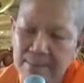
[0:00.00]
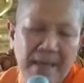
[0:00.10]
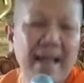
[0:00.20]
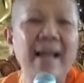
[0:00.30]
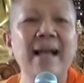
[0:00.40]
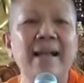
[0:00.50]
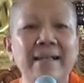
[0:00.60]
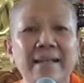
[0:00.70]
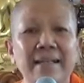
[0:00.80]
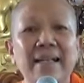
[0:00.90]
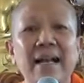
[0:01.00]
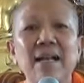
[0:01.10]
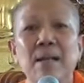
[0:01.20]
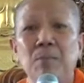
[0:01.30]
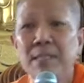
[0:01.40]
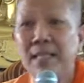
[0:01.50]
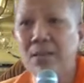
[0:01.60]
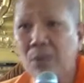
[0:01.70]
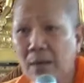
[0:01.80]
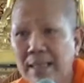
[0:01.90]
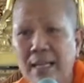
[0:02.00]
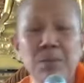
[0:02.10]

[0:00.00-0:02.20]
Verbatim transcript: 55นะคะ เพราะฉะนั้นตอนนั้น